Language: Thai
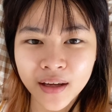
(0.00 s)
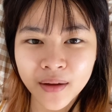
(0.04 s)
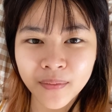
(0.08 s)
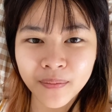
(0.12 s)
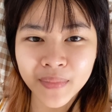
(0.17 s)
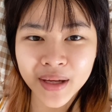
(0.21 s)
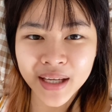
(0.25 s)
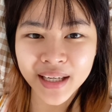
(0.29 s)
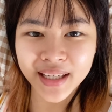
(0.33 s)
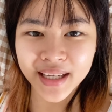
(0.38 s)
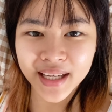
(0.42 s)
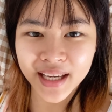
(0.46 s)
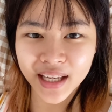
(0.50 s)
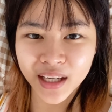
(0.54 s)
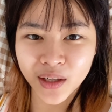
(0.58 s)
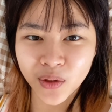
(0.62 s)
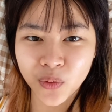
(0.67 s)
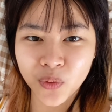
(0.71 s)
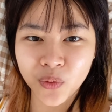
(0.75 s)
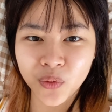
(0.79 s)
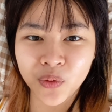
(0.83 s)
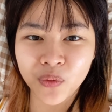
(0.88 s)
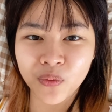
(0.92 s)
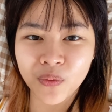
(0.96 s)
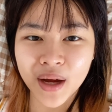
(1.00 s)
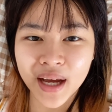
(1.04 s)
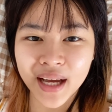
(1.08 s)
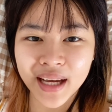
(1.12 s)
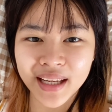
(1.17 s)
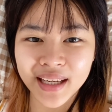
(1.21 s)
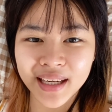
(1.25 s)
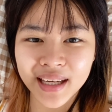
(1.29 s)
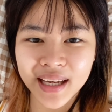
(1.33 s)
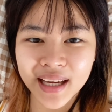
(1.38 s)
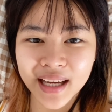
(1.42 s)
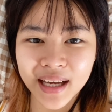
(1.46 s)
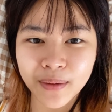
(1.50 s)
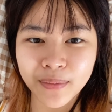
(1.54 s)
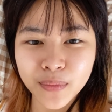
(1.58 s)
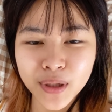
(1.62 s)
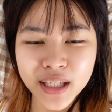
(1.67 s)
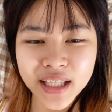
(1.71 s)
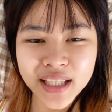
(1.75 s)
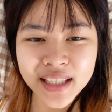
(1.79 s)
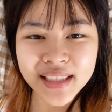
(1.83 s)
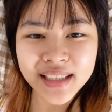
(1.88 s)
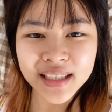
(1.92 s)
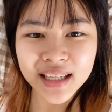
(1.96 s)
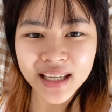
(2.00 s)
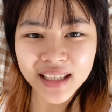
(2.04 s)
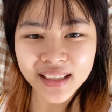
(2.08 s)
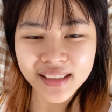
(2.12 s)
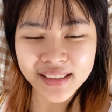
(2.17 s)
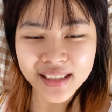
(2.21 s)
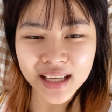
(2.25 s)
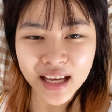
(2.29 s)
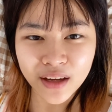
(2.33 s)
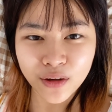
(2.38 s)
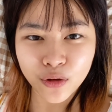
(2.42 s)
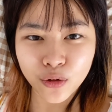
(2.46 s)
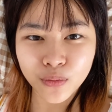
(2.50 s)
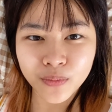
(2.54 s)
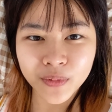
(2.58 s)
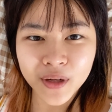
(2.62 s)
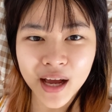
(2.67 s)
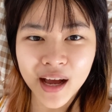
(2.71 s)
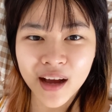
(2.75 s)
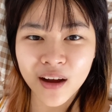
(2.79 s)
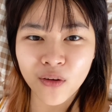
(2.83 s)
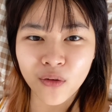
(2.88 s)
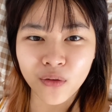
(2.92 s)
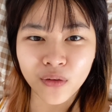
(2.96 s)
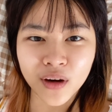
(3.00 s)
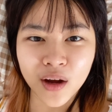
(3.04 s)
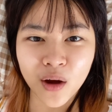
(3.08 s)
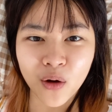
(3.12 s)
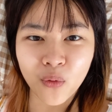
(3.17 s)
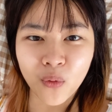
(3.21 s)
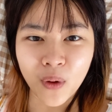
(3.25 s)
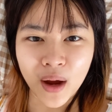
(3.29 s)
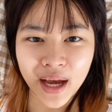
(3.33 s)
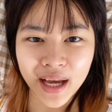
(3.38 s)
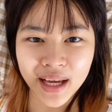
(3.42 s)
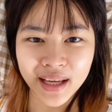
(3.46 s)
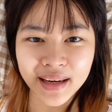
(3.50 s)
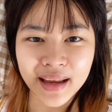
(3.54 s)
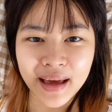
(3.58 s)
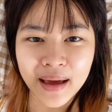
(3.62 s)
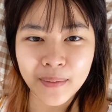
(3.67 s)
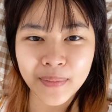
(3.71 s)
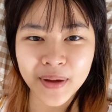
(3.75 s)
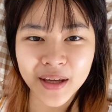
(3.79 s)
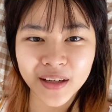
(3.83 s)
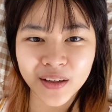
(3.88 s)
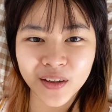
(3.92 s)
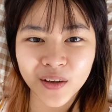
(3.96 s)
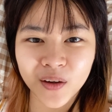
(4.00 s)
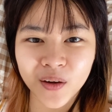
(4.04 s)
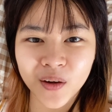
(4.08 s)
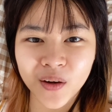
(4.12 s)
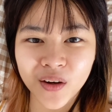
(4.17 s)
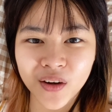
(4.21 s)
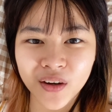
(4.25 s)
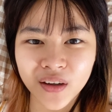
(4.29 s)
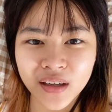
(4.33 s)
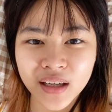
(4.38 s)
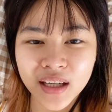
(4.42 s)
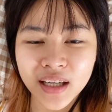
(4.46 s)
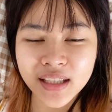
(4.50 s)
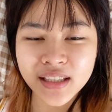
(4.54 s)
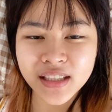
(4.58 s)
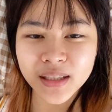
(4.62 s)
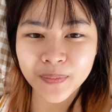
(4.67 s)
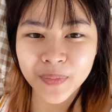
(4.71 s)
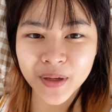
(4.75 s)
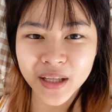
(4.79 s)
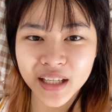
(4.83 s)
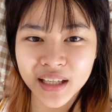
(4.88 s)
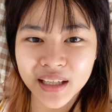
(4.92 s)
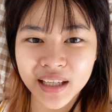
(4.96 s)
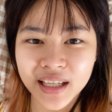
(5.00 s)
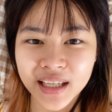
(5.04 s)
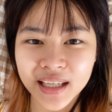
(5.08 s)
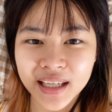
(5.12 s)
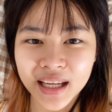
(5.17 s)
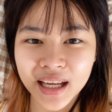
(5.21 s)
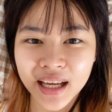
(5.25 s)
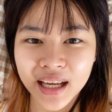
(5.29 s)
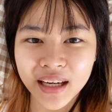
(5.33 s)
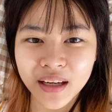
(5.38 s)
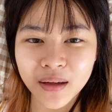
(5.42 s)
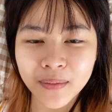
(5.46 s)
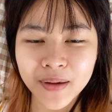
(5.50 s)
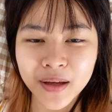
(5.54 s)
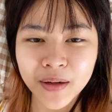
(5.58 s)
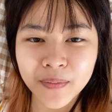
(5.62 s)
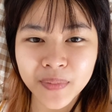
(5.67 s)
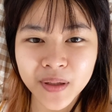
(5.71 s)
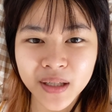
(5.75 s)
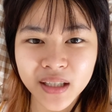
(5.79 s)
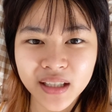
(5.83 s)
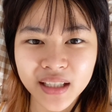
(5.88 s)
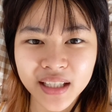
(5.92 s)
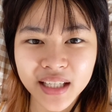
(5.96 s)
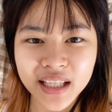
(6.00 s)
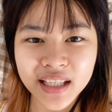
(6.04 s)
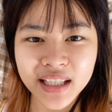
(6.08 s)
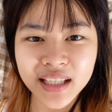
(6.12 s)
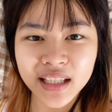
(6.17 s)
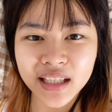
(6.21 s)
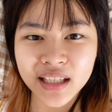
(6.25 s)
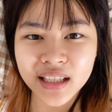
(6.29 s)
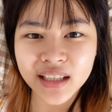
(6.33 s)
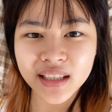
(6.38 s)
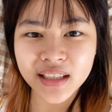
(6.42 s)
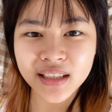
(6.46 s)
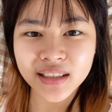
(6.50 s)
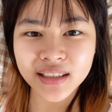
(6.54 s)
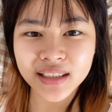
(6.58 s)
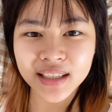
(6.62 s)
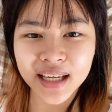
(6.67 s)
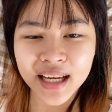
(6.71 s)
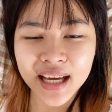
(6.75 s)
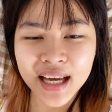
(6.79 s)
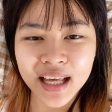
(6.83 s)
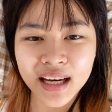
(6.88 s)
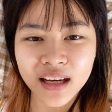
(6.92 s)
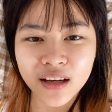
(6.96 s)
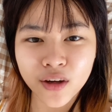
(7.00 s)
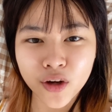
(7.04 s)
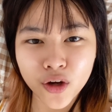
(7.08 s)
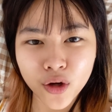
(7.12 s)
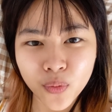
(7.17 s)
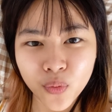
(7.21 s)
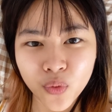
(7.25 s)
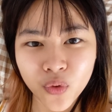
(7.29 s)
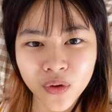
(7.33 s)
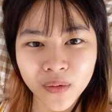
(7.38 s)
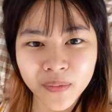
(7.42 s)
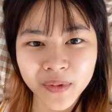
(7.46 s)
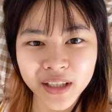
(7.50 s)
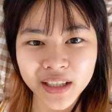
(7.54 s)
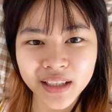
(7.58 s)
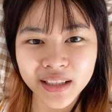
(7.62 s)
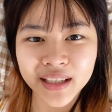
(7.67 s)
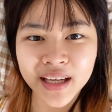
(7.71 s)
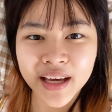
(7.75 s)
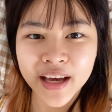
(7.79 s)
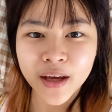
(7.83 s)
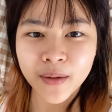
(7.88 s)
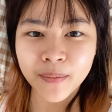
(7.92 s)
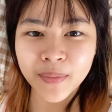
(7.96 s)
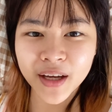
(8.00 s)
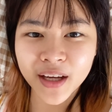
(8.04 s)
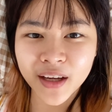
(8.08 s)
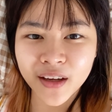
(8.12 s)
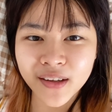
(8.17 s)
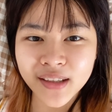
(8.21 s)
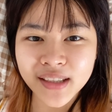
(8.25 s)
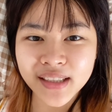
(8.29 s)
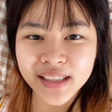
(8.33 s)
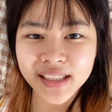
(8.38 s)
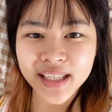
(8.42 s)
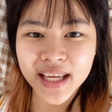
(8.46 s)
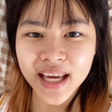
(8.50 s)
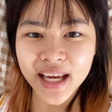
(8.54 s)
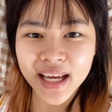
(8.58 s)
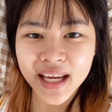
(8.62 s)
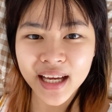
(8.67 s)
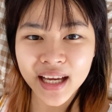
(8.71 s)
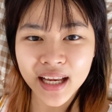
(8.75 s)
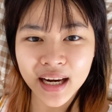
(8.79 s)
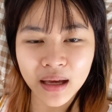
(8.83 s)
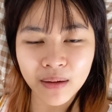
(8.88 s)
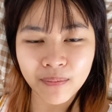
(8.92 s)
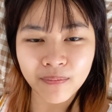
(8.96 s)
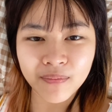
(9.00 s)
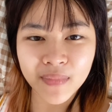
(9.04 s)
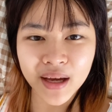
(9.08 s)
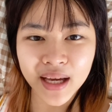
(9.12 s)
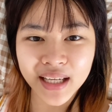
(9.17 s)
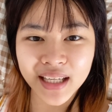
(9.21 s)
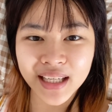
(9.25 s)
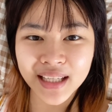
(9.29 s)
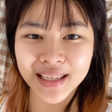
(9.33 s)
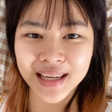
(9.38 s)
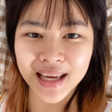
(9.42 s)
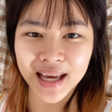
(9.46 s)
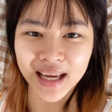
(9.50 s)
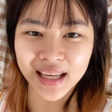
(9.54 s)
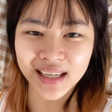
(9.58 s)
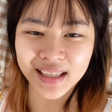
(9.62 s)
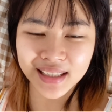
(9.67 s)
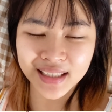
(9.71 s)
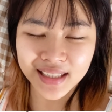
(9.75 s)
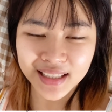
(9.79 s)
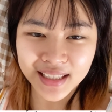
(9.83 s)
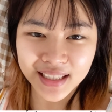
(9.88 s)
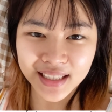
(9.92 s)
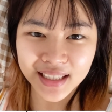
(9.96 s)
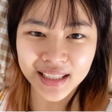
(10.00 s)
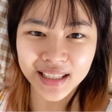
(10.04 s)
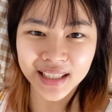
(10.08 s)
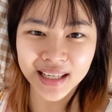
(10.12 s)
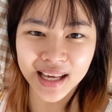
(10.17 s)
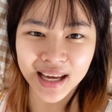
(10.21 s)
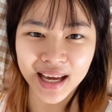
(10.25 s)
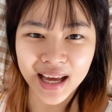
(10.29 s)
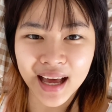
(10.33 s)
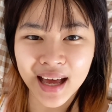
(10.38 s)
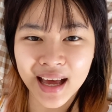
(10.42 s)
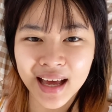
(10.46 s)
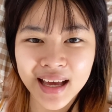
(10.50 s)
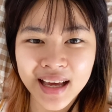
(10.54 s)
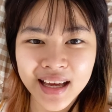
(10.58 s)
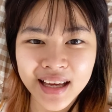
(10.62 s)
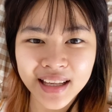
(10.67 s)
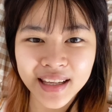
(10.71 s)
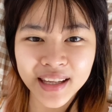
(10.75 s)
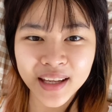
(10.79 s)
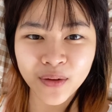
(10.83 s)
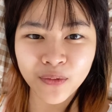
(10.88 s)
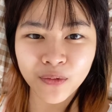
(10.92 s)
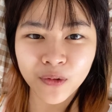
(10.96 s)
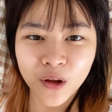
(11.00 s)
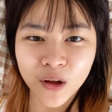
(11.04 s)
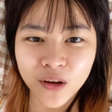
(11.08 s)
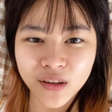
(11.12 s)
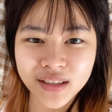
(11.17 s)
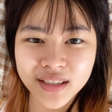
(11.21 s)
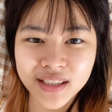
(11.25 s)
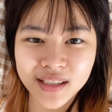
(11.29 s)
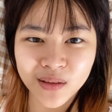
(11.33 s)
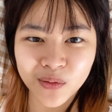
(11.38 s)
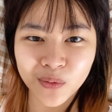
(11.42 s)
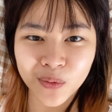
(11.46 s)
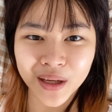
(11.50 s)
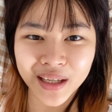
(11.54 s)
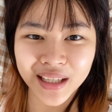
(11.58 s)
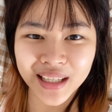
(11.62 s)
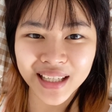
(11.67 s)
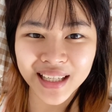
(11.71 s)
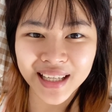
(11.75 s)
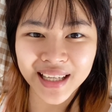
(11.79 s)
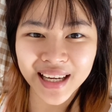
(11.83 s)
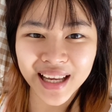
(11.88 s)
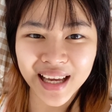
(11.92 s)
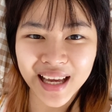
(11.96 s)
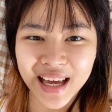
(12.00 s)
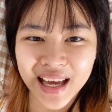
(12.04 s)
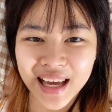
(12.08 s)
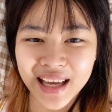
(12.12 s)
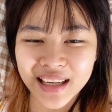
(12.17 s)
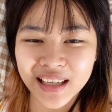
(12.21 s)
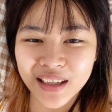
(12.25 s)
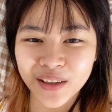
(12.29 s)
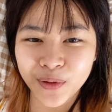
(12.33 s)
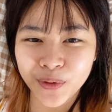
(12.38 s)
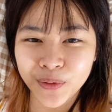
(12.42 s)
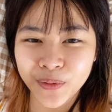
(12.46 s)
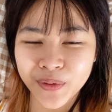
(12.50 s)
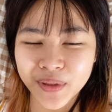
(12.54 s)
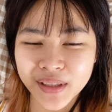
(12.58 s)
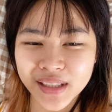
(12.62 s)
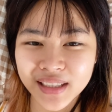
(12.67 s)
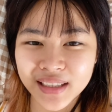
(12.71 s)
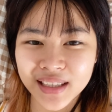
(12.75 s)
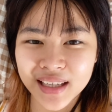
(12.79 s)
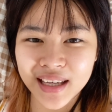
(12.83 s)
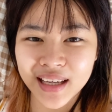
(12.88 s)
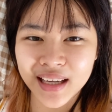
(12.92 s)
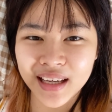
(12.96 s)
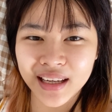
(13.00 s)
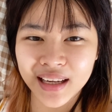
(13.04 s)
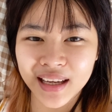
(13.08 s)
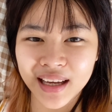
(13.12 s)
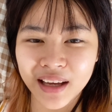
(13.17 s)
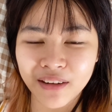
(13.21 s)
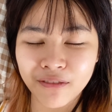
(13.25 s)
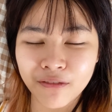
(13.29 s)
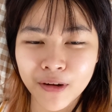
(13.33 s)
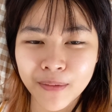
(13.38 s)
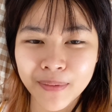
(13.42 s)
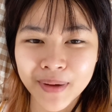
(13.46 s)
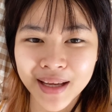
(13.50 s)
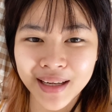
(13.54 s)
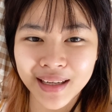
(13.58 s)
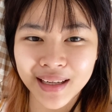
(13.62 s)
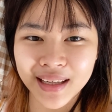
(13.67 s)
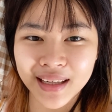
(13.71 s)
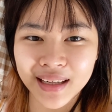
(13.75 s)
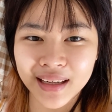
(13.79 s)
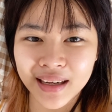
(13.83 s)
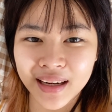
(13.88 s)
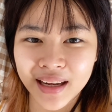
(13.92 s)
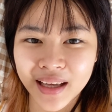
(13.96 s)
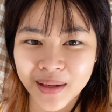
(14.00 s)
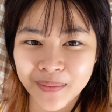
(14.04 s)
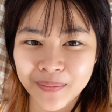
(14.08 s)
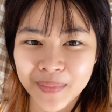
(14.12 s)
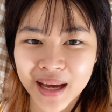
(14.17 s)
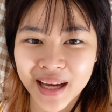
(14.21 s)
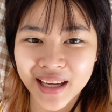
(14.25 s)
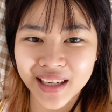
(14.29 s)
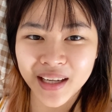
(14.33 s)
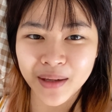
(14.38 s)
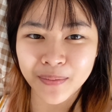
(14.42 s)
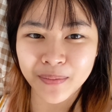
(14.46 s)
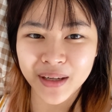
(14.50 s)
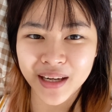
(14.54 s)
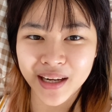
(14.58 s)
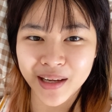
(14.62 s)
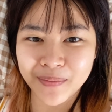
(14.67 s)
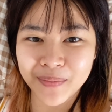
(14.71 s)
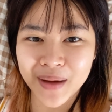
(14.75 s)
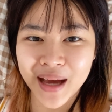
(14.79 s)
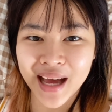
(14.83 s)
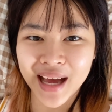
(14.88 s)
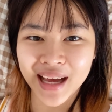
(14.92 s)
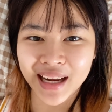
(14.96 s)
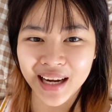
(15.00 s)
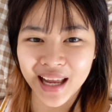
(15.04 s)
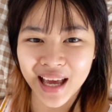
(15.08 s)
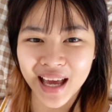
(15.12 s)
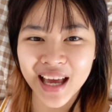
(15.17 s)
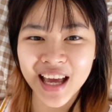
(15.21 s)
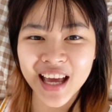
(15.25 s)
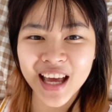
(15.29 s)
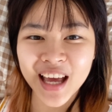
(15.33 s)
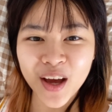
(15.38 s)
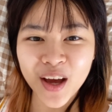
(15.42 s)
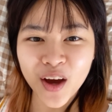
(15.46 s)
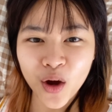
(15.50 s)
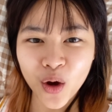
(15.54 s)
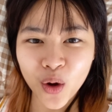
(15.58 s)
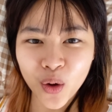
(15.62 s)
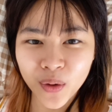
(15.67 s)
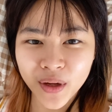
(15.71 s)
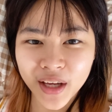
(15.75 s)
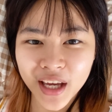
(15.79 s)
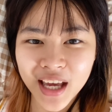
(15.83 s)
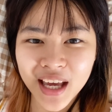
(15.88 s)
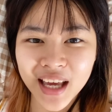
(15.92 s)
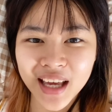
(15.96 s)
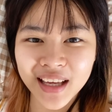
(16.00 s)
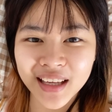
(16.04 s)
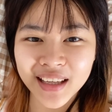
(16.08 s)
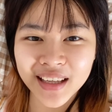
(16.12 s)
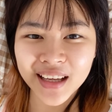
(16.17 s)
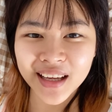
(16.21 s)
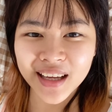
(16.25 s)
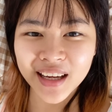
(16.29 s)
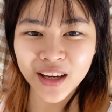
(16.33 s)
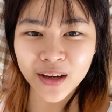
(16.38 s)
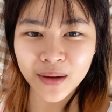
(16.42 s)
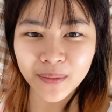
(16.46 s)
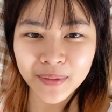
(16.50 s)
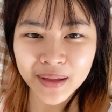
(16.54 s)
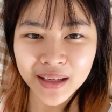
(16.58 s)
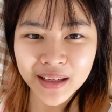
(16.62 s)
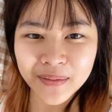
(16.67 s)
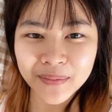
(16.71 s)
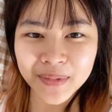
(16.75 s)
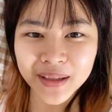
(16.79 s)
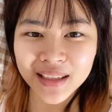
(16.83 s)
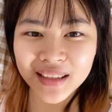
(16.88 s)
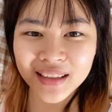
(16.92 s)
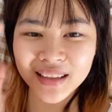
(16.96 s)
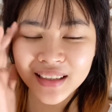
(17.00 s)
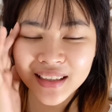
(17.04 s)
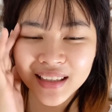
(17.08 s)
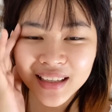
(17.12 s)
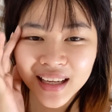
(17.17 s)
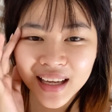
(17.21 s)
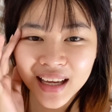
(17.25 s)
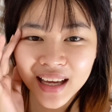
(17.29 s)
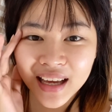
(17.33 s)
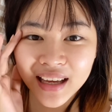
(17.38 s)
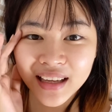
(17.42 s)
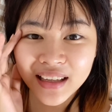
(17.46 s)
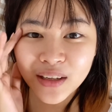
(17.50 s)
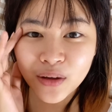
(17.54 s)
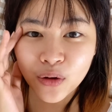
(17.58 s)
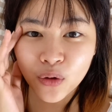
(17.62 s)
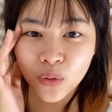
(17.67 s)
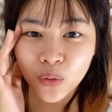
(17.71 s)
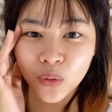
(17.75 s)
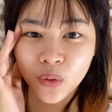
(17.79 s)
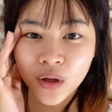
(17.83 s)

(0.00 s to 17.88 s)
เมนเทนหุ่นไว้นะคะ เพื่อที่จะรักษารูปร่างของเราไว้นะแพนก็จะเป็นอย่างนี้นะคะ ถ้าแพนเผลอกินเยอะขึ้นนะคะ แล้วก็บวมขึ้นแพนก็จะแค่กลับมากินอาหารที่ดีนะคะ ในบล็อก7วันนี้นะคะ เดี๋ยวทุกคนจะได้เห็นกันว่าแพนกินอะไรบ้างทำอะไรบ้างนะโอเค เราไปเริ่มกันเลยนะคะ เดี๋ยว